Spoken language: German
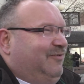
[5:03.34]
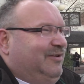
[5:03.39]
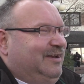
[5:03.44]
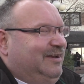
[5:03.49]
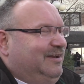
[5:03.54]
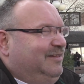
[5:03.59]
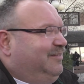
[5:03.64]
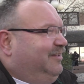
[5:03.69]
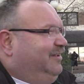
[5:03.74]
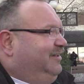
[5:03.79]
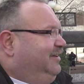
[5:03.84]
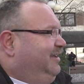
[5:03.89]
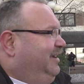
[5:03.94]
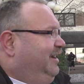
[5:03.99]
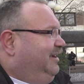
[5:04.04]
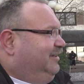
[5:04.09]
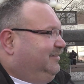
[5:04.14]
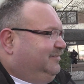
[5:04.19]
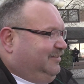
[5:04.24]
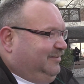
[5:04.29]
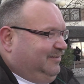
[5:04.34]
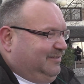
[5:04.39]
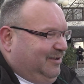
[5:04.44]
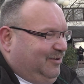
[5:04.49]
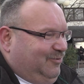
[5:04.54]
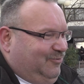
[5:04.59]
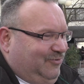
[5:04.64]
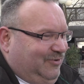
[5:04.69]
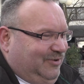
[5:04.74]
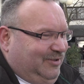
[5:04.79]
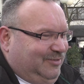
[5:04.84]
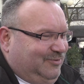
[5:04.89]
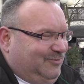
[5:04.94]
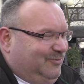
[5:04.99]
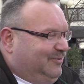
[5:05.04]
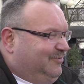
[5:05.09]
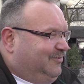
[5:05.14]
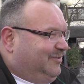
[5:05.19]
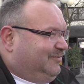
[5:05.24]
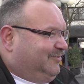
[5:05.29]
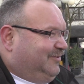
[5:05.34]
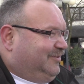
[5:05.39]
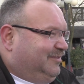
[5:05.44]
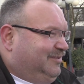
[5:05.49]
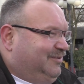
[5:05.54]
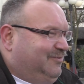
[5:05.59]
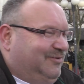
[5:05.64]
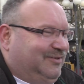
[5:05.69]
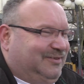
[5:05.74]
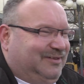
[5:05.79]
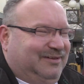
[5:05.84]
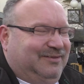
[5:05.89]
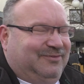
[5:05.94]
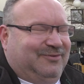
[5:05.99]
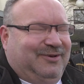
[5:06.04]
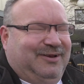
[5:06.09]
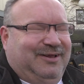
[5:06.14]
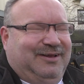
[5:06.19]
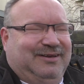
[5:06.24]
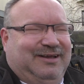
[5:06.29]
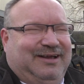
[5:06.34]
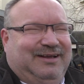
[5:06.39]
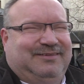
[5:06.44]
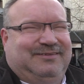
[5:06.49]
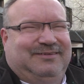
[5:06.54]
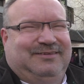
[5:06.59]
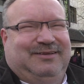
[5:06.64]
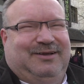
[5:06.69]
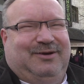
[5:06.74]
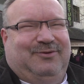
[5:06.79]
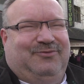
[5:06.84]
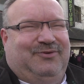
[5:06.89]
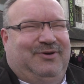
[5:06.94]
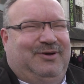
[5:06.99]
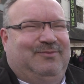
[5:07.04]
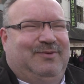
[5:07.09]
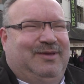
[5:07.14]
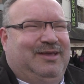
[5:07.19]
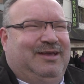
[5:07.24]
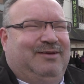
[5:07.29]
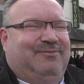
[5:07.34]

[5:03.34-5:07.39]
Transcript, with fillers: wenn ihr jetzt eine 18 drauf hat oder was weiß ich was, dann soll er halt 18 drauf haben.